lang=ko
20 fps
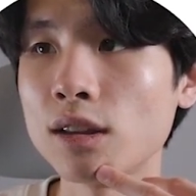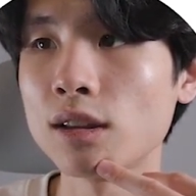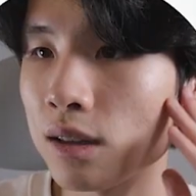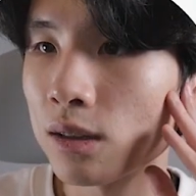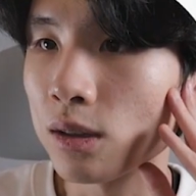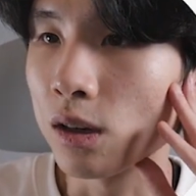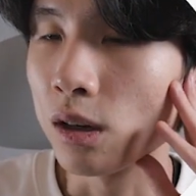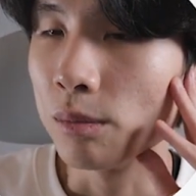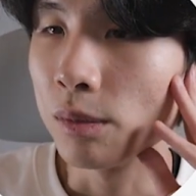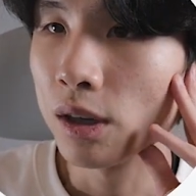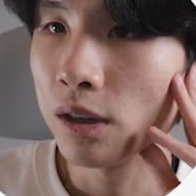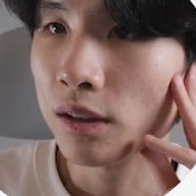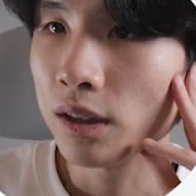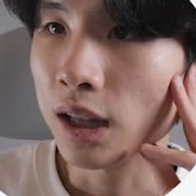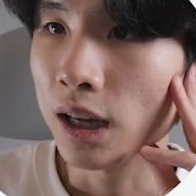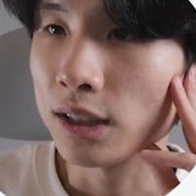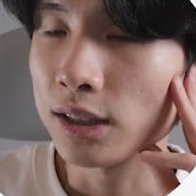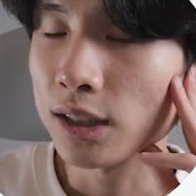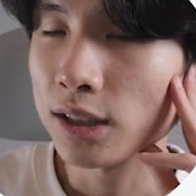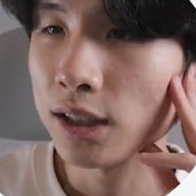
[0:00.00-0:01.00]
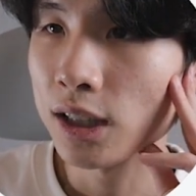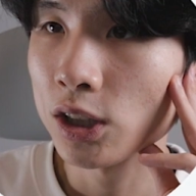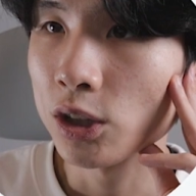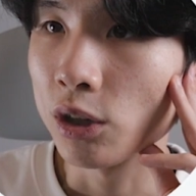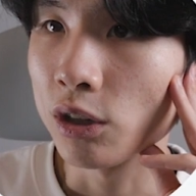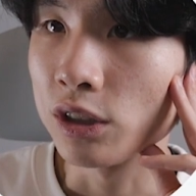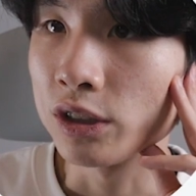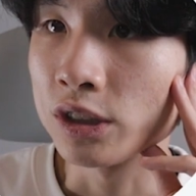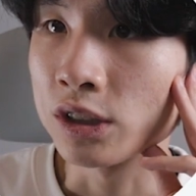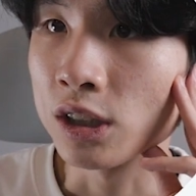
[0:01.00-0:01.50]
그러면 다 체크가
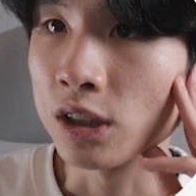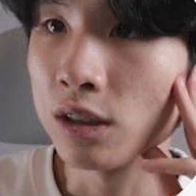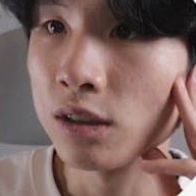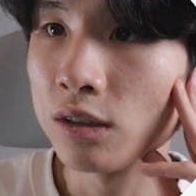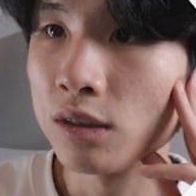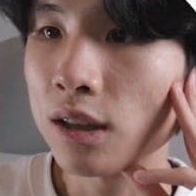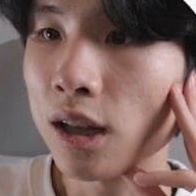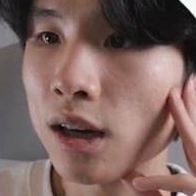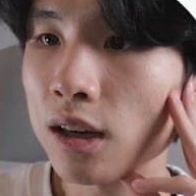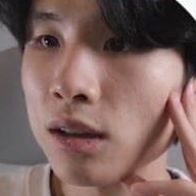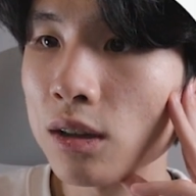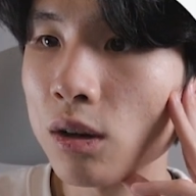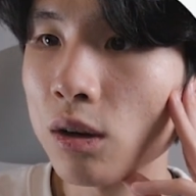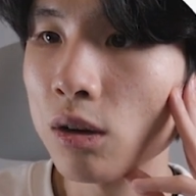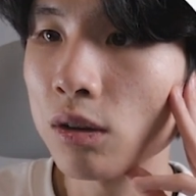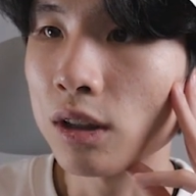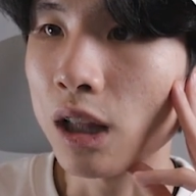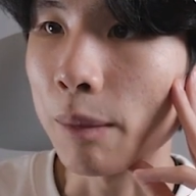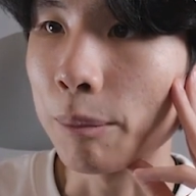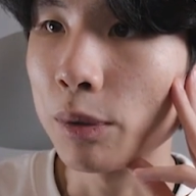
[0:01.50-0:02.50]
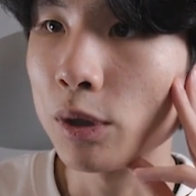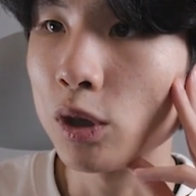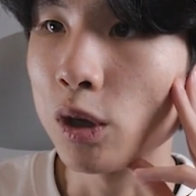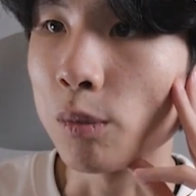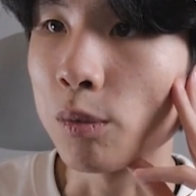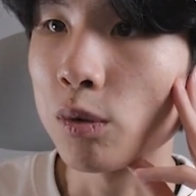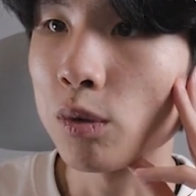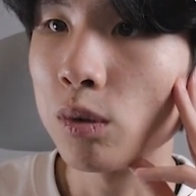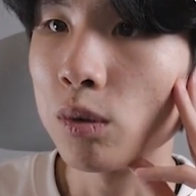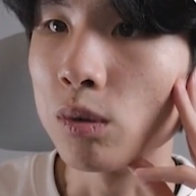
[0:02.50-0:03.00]
되어 있죠? 다른 건 다 필요
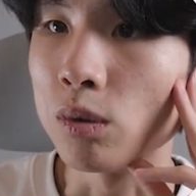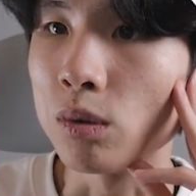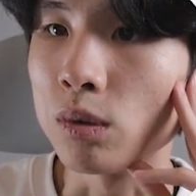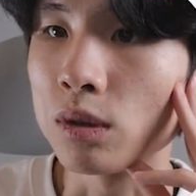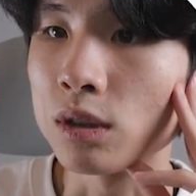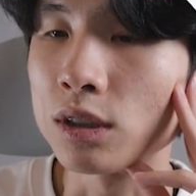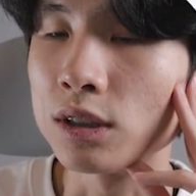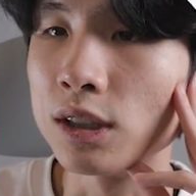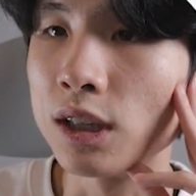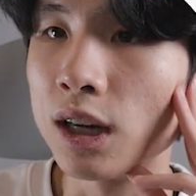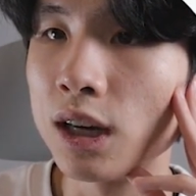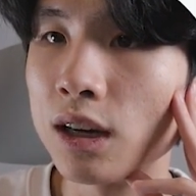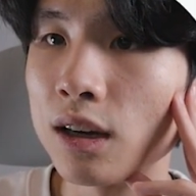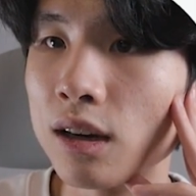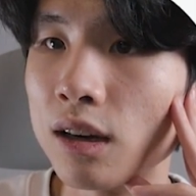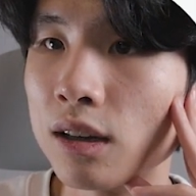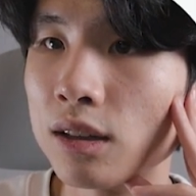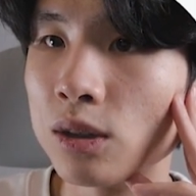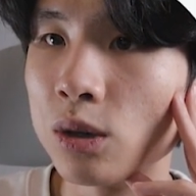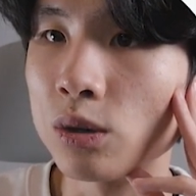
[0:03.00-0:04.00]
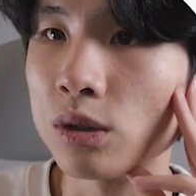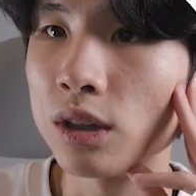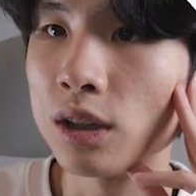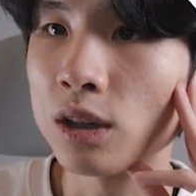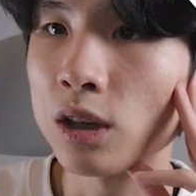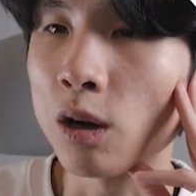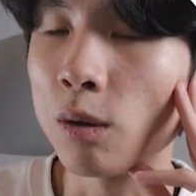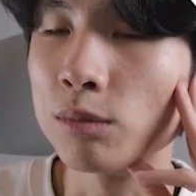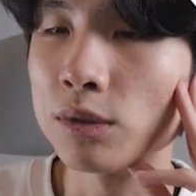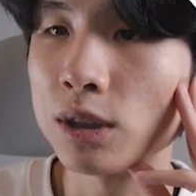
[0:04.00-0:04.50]
없고 그냥
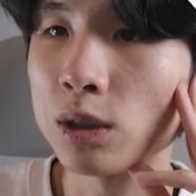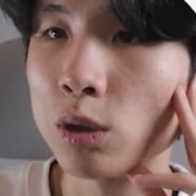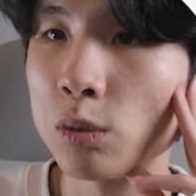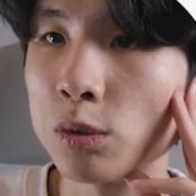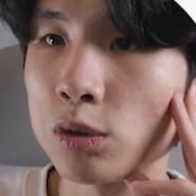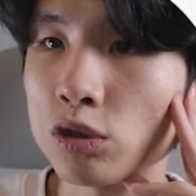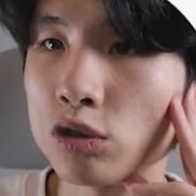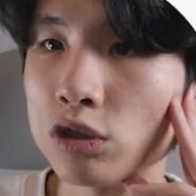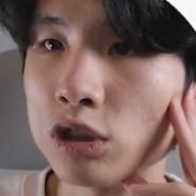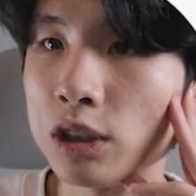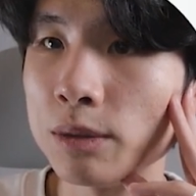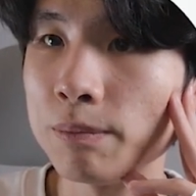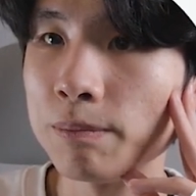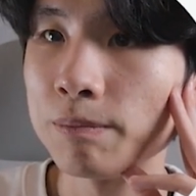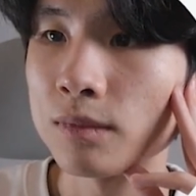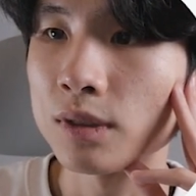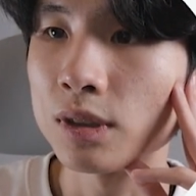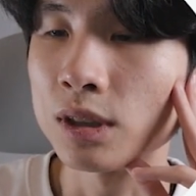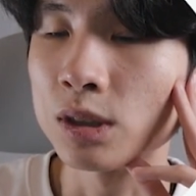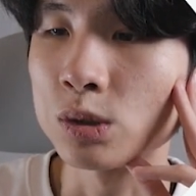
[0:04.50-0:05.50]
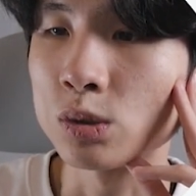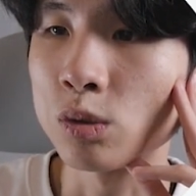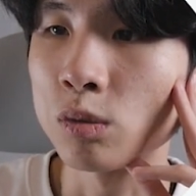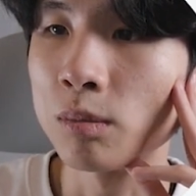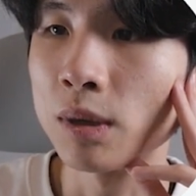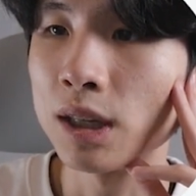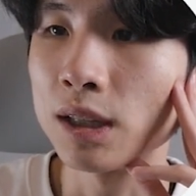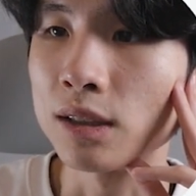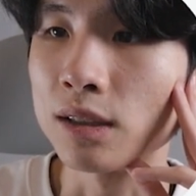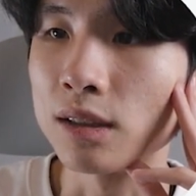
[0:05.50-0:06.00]
여기 검색 로봇 수집
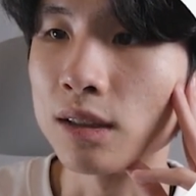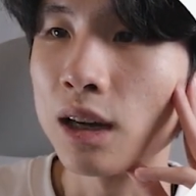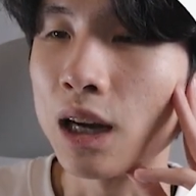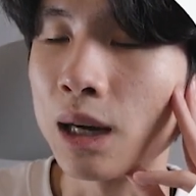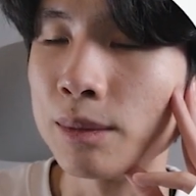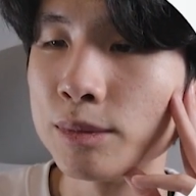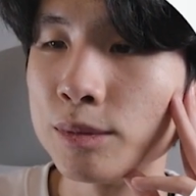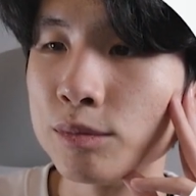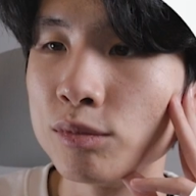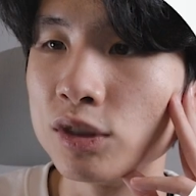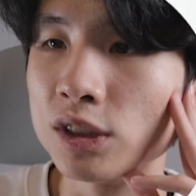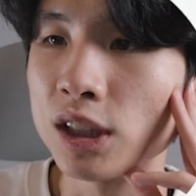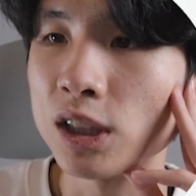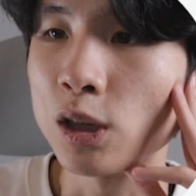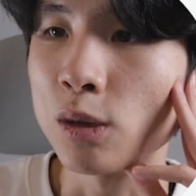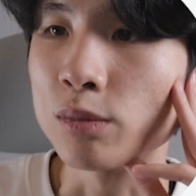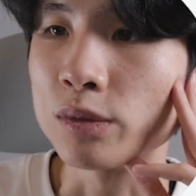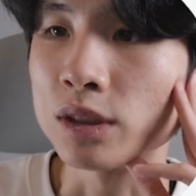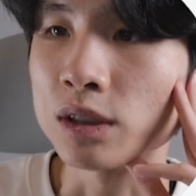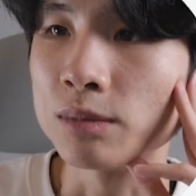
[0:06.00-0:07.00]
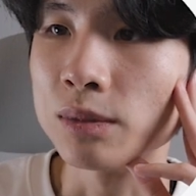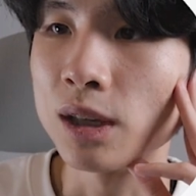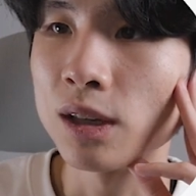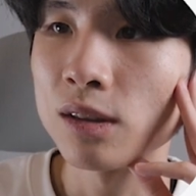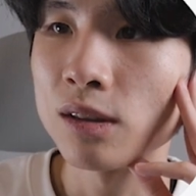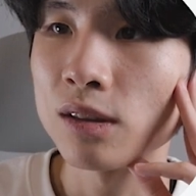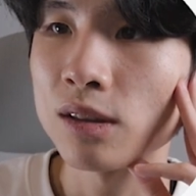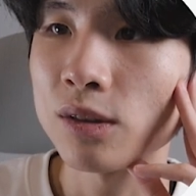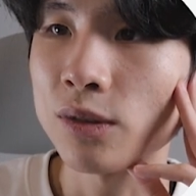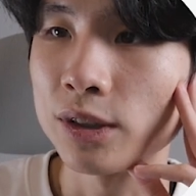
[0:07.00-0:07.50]
이쪽만 아무 문제가
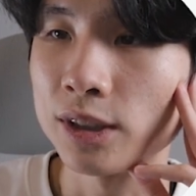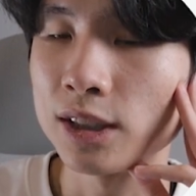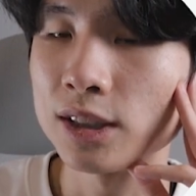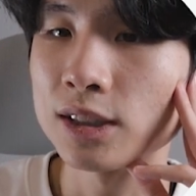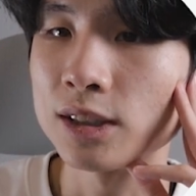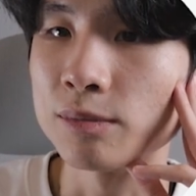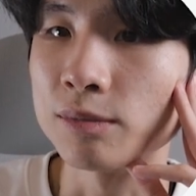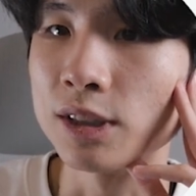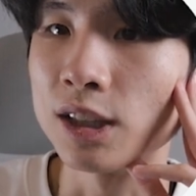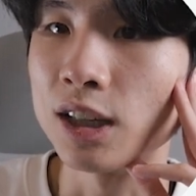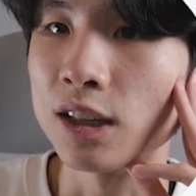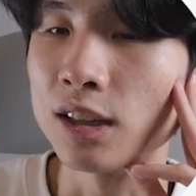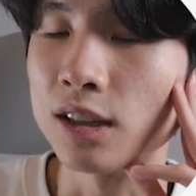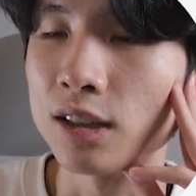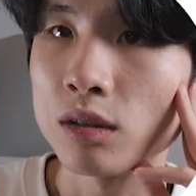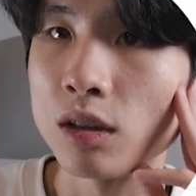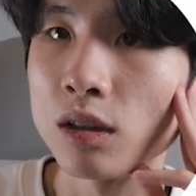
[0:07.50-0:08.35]
없으면 괜찮습니다.